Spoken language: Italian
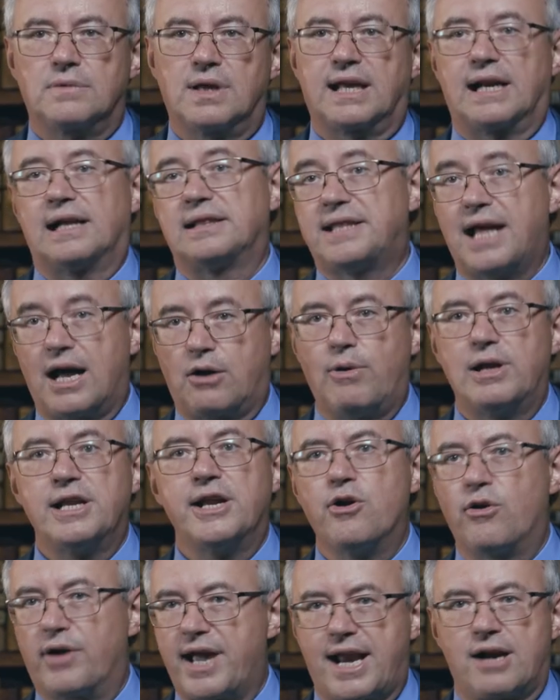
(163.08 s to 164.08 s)
In realtà quelli
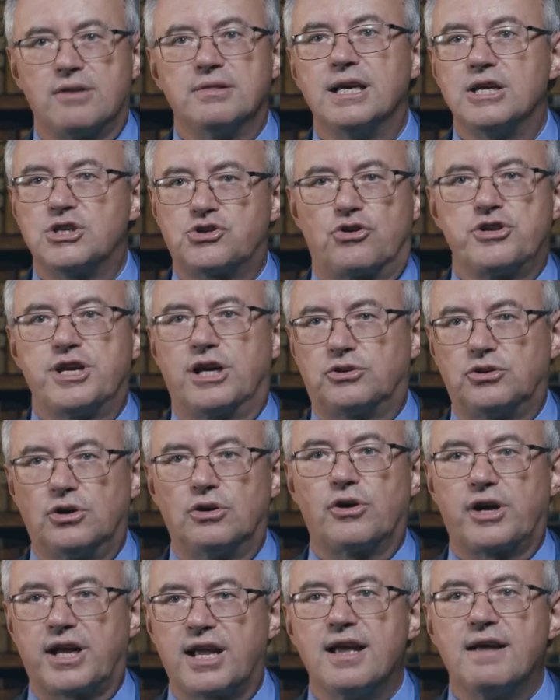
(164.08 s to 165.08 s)
non erano dei
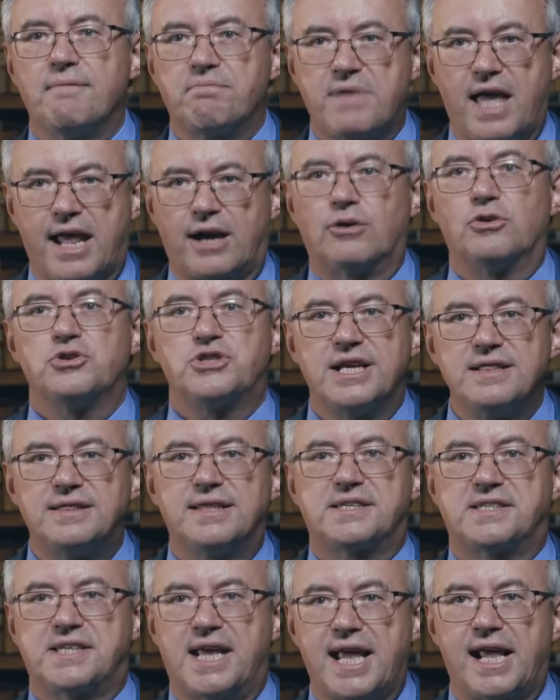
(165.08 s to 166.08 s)
sognatori, erano
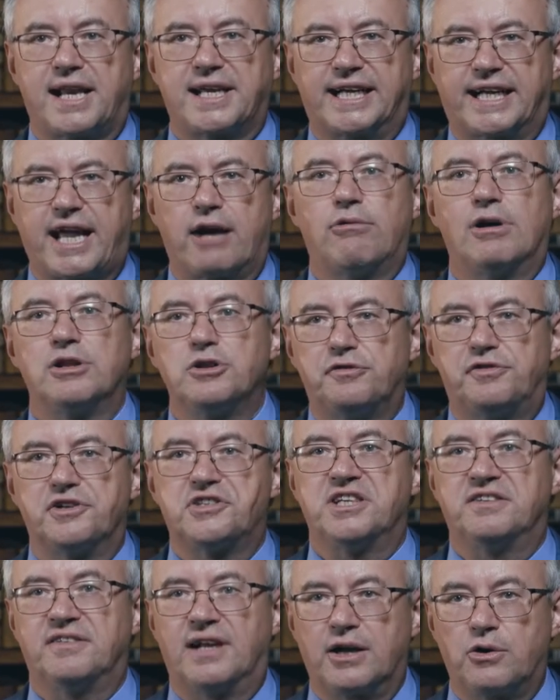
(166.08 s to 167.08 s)
gente seria che quando
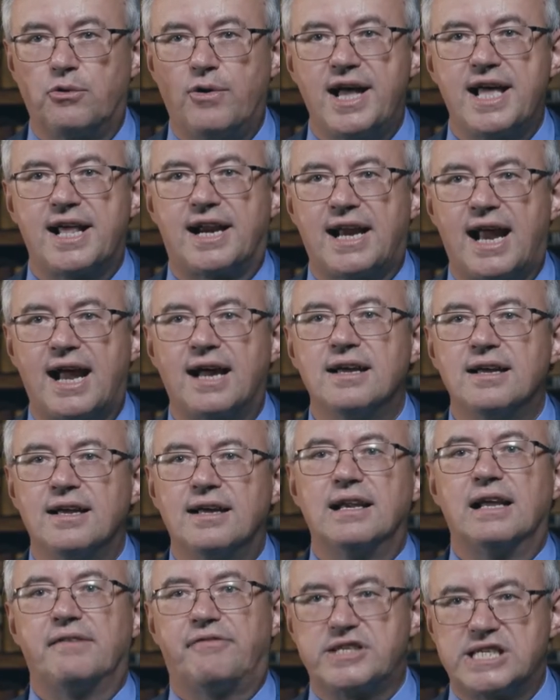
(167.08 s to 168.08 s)
faceva la guerra
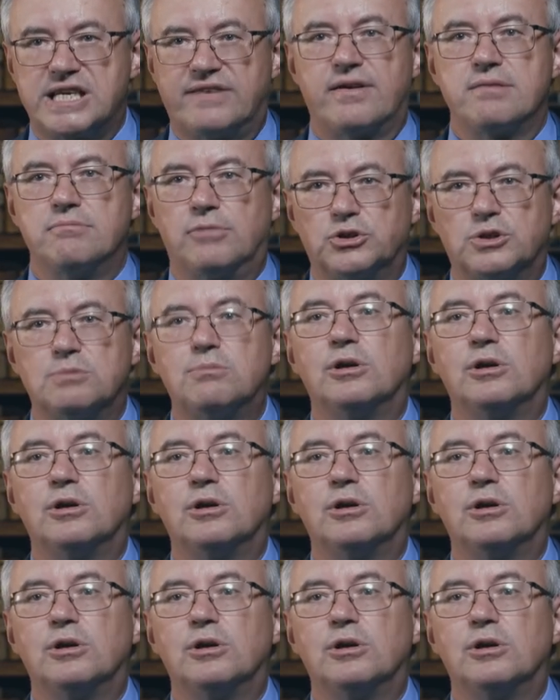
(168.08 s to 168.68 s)
la faceva in modo